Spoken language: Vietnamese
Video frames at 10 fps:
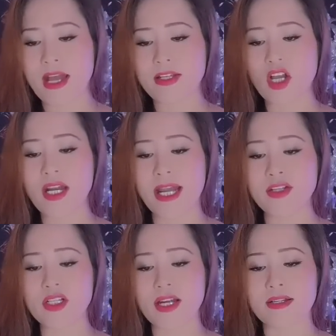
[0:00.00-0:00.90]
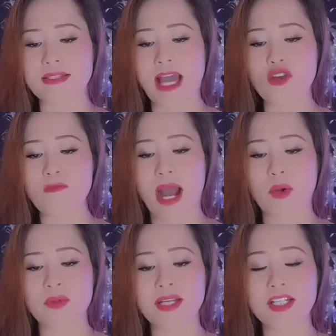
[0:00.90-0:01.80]
Đó là nước cờ táo
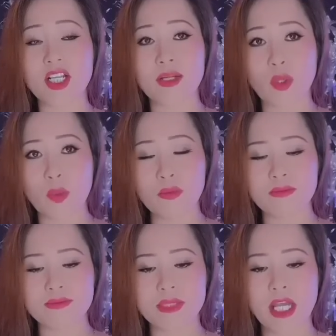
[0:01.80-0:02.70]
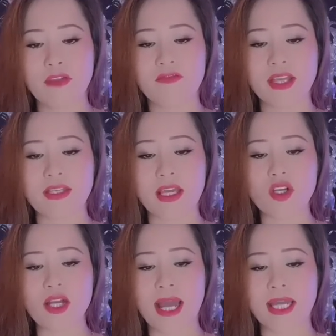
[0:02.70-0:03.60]
bạo nhưng rất đúng. Vì chỉ
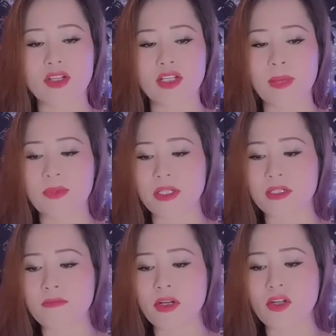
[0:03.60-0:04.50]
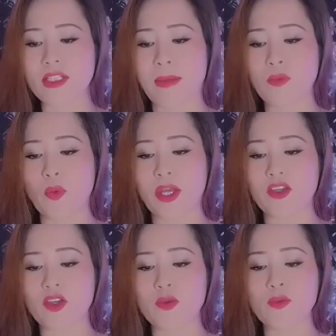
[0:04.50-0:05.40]
có hai người cấp trưởng mới có thẩm quyền
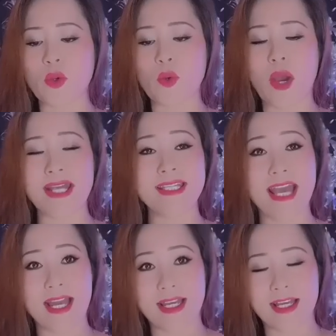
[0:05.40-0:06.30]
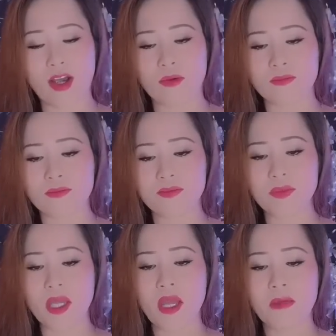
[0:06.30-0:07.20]
cho chúng tôi quá gian hay không.
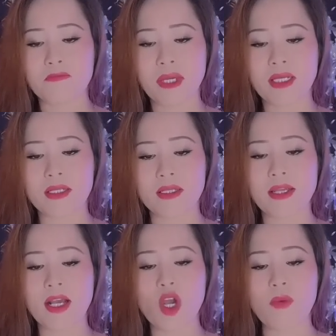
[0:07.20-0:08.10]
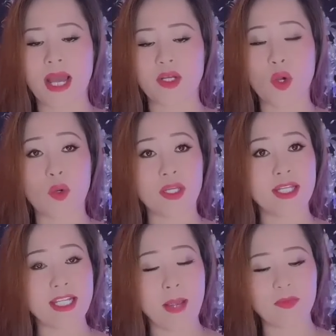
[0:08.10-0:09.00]
Bình, dân gốc Hà
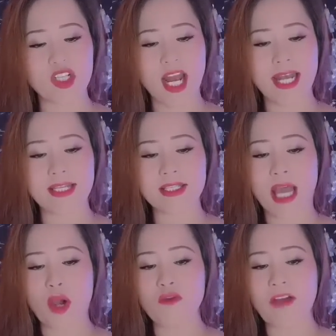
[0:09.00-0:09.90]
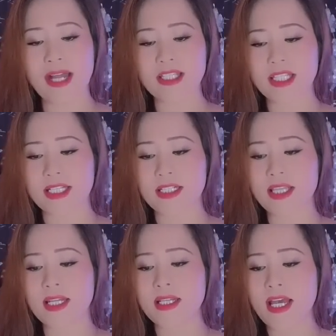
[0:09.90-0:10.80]
Nội, đẹp trai, tháo vát, tự
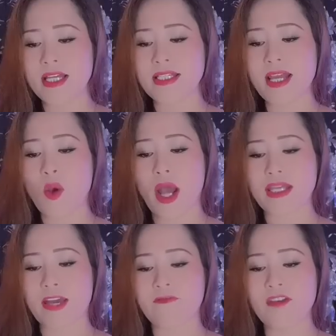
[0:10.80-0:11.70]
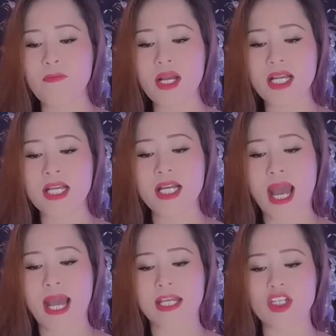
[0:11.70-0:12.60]
tin, dễ hòa nhập với bất cứ
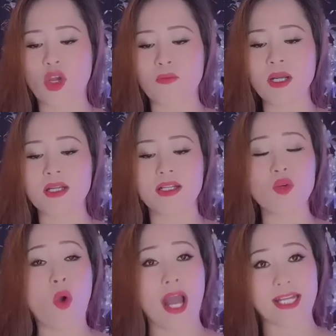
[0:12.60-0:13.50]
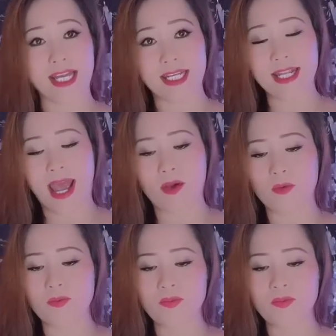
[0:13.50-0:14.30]
ai trong bất cứ hoàn cảnh nào.